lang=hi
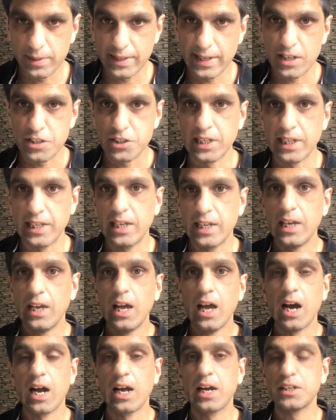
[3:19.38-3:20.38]
एक्चुअली
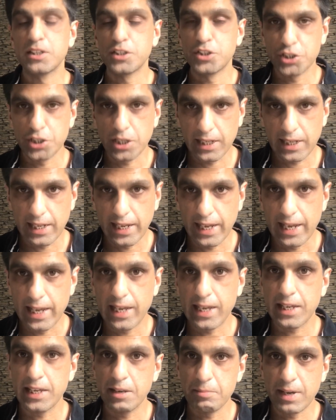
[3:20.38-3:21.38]
अगर शक
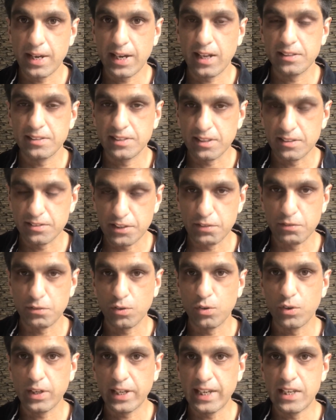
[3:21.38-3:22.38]
है कि मेरा 64
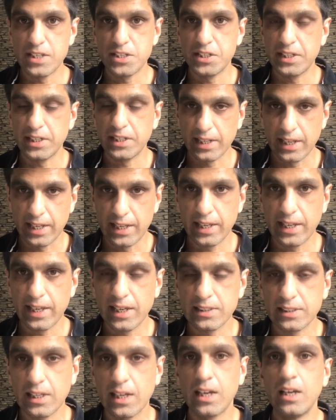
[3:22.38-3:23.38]
फोर के जी नहीं
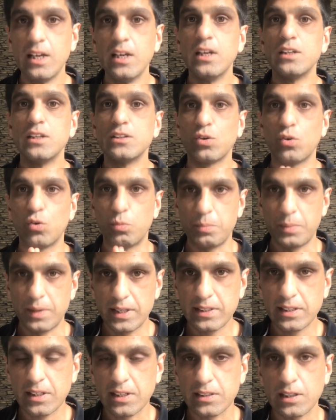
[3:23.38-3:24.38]
गया था तो
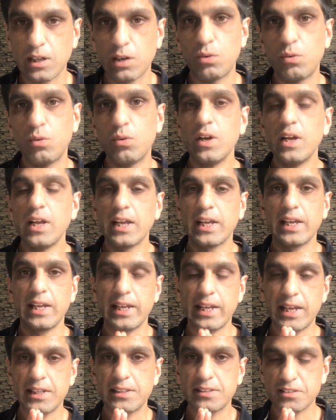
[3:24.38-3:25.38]
उम्मीद करता हूँ कि
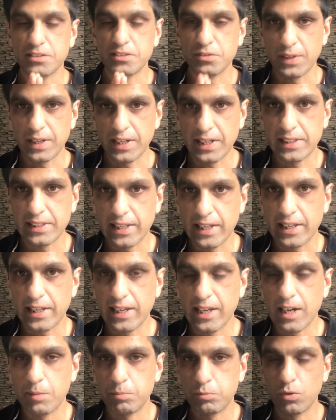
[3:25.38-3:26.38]
ये तस्वीरें देख
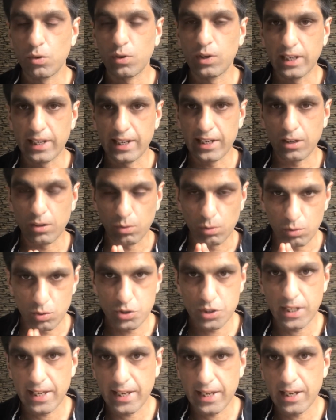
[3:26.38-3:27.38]
के आपको क्लियर हो
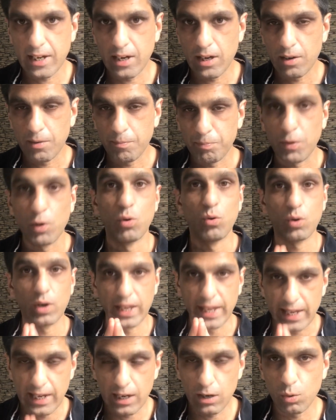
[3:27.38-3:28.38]
जाएगा हो
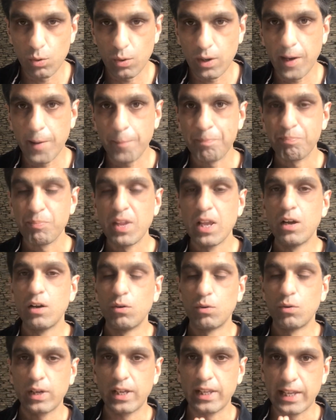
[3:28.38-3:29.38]
गया होगा
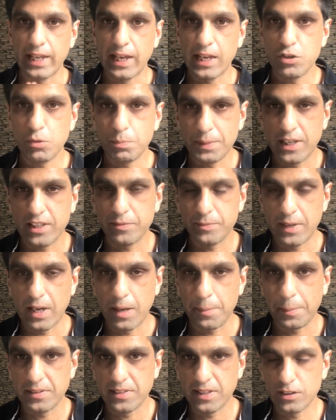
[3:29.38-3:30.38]
क्योंकि ये जो पिक्स मैं
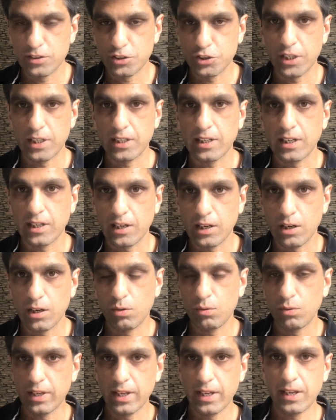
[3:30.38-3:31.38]
आपके साथ शेयर कर रहा
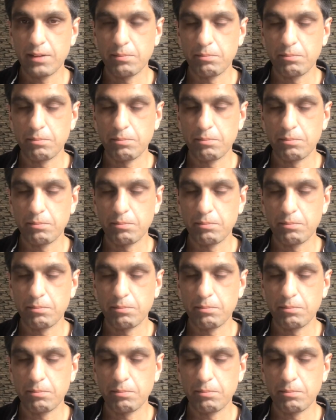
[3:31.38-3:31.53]
हूँ ये